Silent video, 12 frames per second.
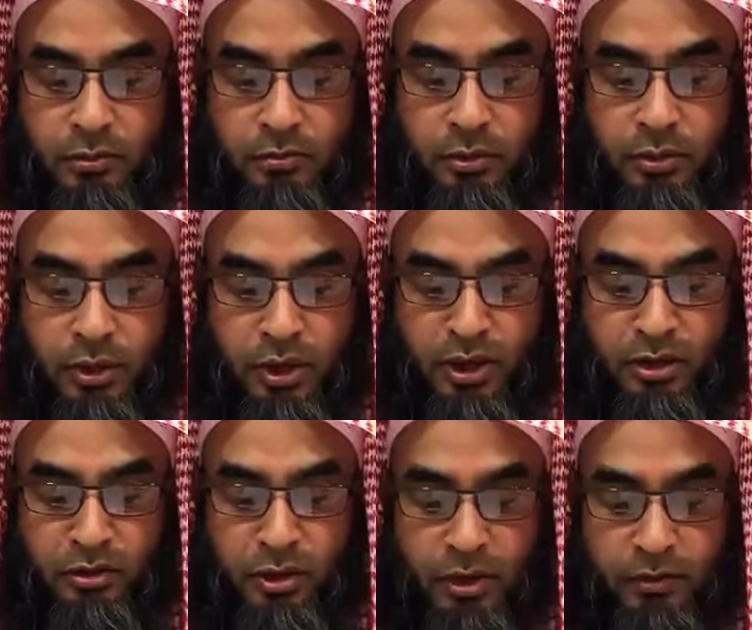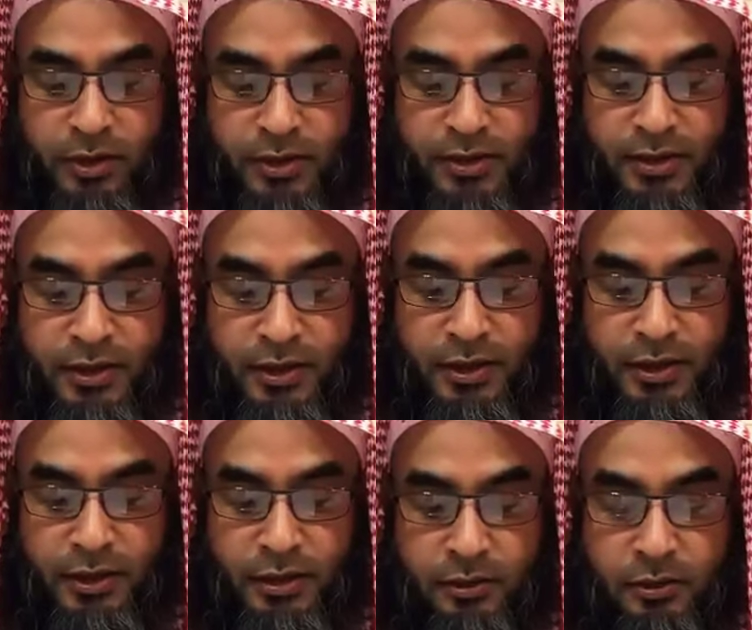প্রদান করা হয়েছে
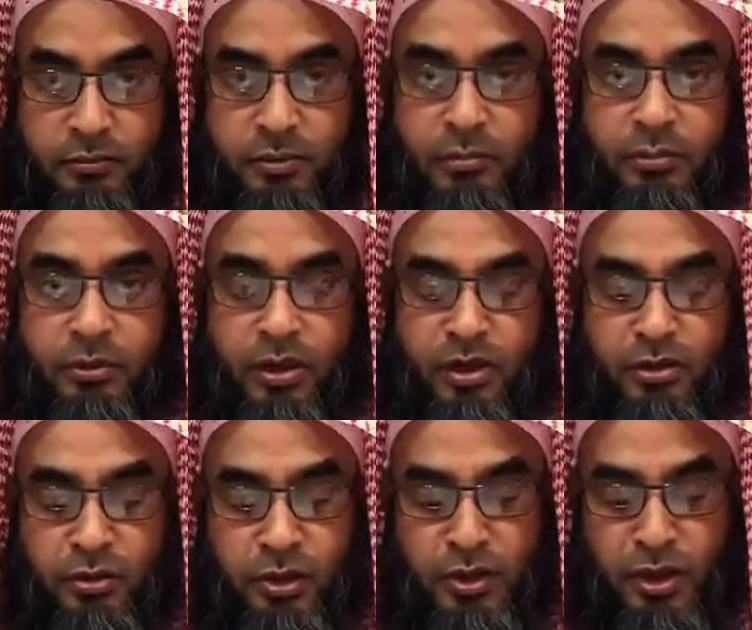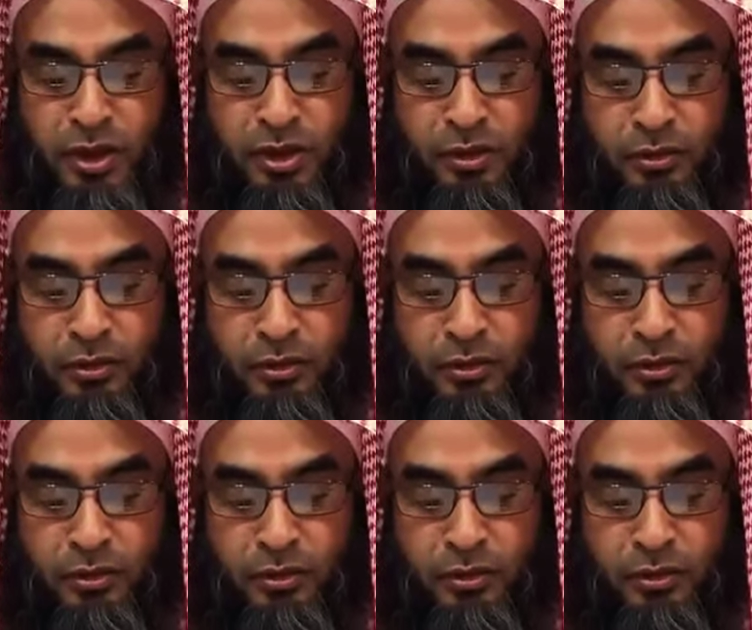খুতবা প্রদান করেছেন